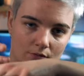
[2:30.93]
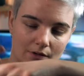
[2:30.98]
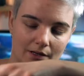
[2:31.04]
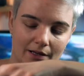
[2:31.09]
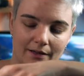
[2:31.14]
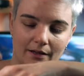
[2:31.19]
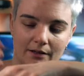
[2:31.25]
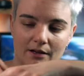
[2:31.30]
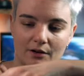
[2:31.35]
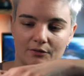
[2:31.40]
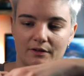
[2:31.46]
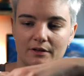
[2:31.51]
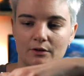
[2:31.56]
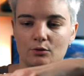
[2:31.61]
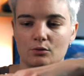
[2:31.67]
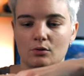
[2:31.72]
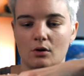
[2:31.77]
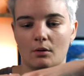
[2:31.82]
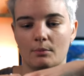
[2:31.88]
La dernière
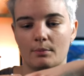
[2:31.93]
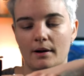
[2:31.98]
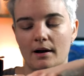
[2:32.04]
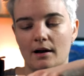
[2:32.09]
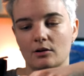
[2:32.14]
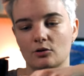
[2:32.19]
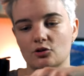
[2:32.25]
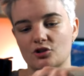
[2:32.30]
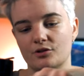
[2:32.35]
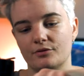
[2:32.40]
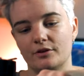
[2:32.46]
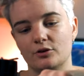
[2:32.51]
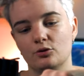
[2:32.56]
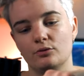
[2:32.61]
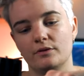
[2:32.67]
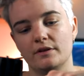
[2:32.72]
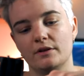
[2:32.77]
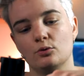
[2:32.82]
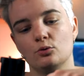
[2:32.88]
vidéo en parle, j'ai fait
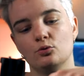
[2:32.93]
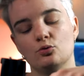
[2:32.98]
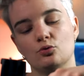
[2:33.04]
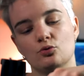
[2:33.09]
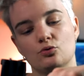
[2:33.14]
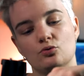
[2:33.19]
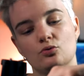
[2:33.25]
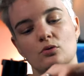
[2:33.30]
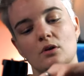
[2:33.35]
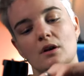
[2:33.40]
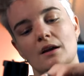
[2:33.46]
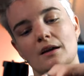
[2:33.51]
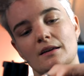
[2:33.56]
deux vidéos dessus.